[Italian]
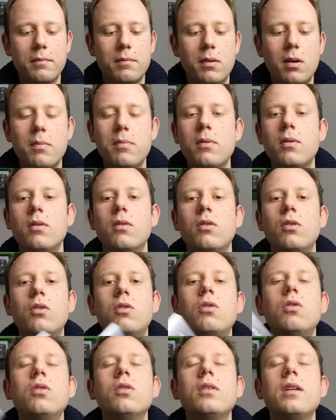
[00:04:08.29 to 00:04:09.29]
proprio
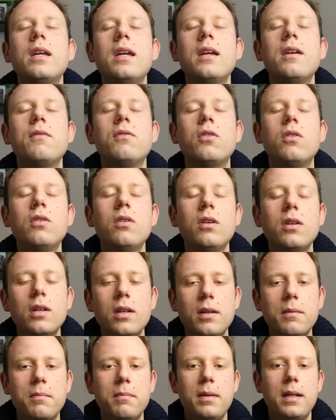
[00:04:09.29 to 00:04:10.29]
godevo
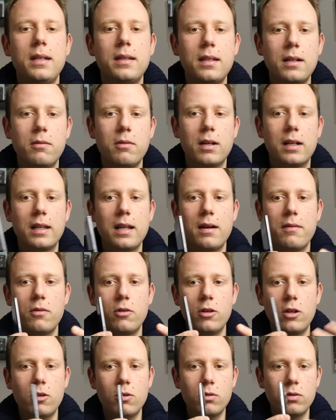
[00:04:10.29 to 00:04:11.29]
mentre guardavo
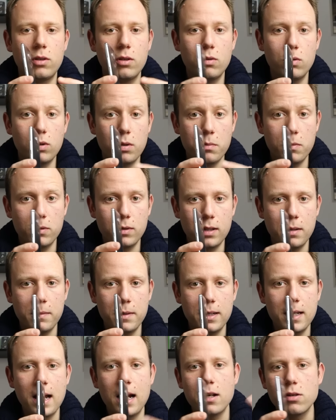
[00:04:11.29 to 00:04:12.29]
i contenuti
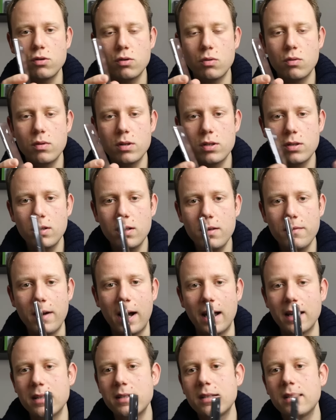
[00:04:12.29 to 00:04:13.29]
multimediali su questo
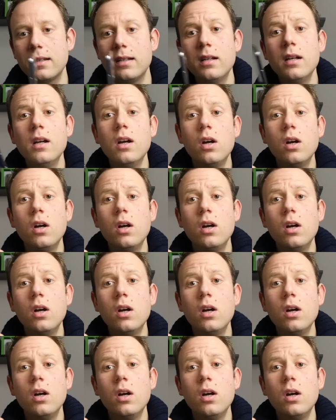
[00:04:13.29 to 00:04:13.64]
device,